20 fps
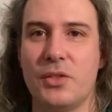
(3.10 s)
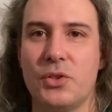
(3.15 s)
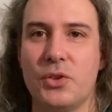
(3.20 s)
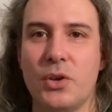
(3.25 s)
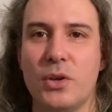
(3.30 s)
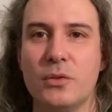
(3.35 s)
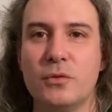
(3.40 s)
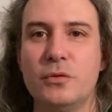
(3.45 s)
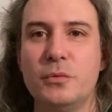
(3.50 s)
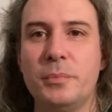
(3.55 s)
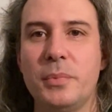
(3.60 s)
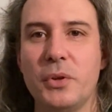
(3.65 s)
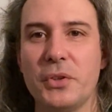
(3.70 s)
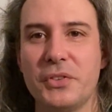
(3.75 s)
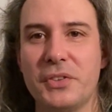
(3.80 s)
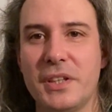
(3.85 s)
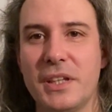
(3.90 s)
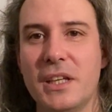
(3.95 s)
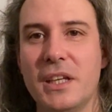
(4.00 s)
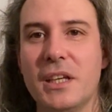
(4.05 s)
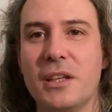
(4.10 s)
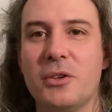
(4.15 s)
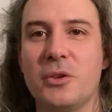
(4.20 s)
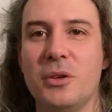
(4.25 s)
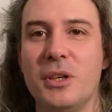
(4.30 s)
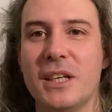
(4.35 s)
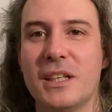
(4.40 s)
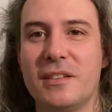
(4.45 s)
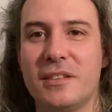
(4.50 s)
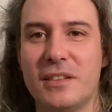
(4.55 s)
Tant que vous pensez
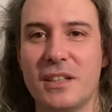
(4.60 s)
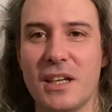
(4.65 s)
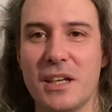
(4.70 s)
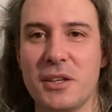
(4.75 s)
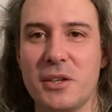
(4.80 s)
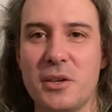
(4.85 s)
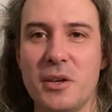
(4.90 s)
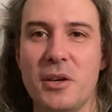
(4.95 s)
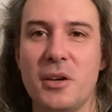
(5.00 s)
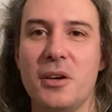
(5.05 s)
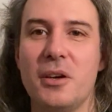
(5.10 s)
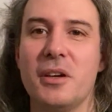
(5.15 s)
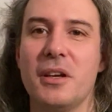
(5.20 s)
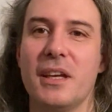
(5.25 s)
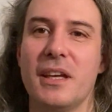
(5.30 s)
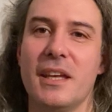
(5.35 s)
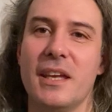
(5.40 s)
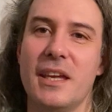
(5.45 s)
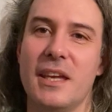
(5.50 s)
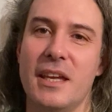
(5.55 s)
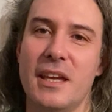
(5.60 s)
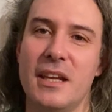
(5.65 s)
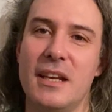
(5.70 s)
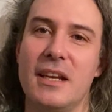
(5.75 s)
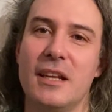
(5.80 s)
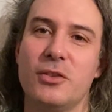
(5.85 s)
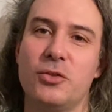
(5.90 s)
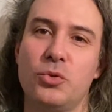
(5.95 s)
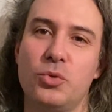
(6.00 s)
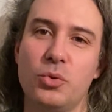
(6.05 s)
que l'extérieur est
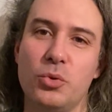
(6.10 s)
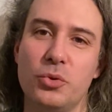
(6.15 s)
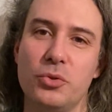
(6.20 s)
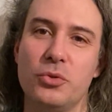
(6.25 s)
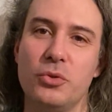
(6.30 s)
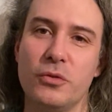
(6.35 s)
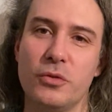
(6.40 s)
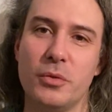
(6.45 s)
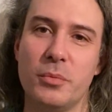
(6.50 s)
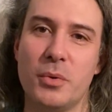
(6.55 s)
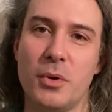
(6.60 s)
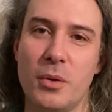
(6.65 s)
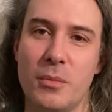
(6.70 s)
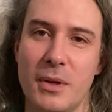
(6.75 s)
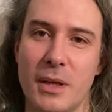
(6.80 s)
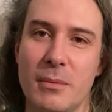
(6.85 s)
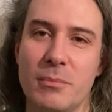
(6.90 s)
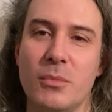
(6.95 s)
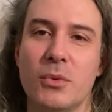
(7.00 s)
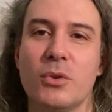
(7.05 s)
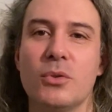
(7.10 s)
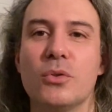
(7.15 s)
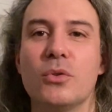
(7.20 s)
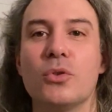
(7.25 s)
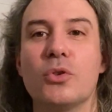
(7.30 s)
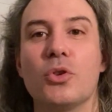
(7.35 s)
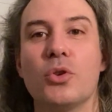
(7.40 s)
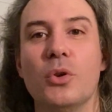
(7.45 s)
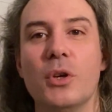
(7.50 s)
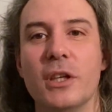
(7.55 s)
la source de vos problèmes,
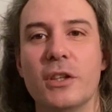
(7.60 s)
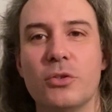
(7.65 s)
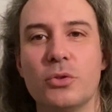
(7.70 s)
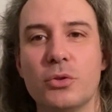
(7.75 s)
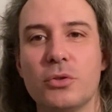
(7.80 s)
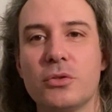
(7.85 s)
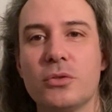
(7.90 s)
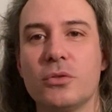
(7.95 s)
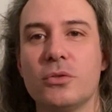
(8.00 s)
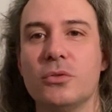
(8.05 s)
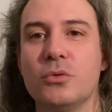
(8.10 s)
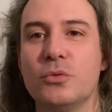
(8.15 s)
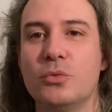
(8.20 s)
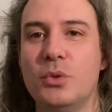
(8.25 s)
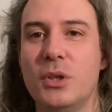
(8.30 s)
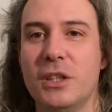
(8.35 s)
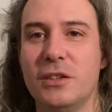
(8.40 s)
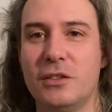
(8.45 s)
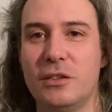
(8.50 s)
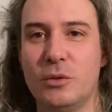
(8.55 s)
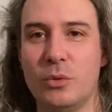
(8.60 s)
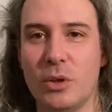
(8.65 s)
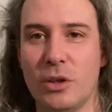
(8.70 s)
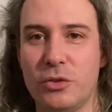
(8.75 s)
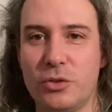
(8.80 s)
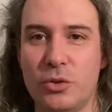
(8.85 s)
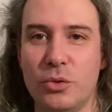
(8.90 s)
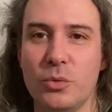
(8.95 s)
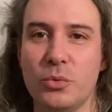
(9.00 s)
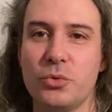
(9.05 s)
que les autres ou les
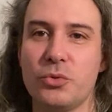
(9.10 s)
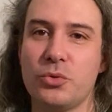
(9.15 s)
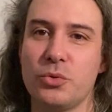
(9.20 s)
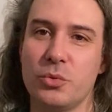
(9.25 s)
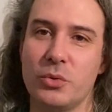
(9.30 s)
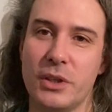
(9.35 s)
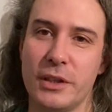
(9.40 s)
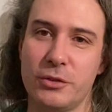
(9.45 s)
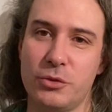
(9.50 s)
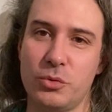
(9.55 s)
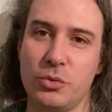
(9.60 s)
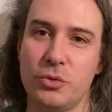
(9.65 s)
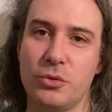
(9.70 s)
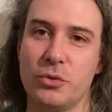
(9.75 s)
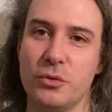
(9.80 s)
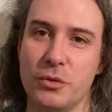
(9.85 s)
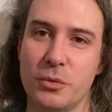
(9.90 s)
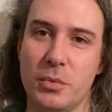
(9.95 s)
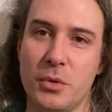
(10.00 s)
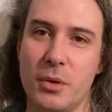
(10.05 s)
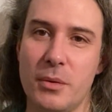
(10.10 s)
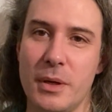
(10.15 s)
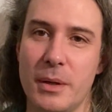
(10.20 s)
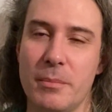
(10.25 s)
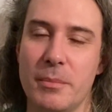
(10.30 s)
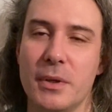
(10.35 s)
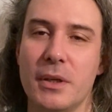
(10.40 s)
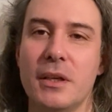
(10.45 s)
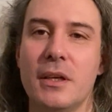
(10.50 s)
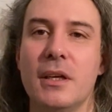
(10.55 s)
situations sont la source de vos
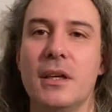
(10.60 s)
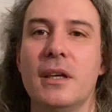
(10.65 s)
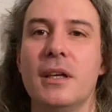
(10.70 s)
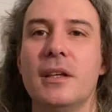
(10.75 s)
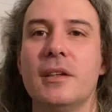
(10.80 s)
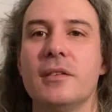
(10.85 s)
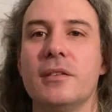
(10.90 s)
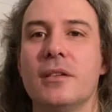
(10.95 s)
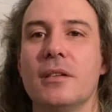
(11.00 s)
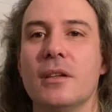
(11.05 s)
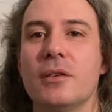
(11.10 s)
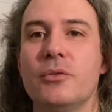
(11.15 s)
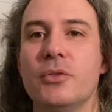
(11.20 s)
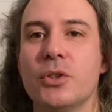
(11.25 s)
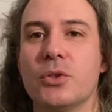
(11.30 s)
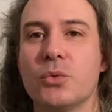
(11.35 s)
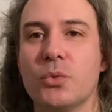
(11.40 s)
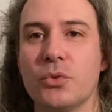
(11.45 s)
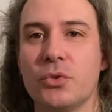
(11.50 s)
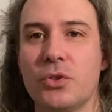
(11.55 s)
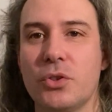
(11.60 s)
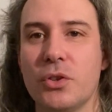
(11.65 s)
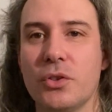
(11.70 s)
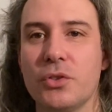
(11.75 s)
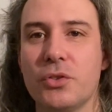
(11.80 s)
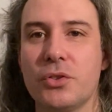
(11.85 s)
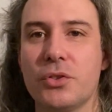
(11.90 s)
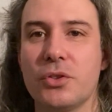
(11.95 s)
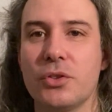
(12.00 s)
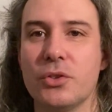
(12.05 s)
problèmes, c'est que votre
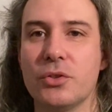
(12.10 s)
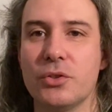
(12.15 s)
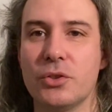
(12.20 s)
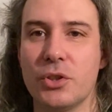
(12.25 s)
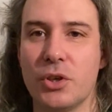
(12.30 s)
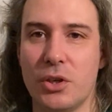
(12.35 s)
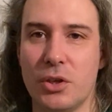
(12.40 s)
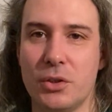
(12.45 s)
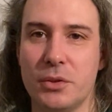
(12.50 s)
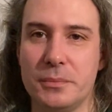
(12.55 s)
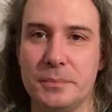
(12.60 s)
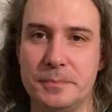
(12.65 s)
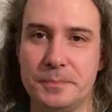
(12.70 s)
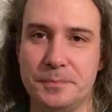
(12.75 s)
conscience dort.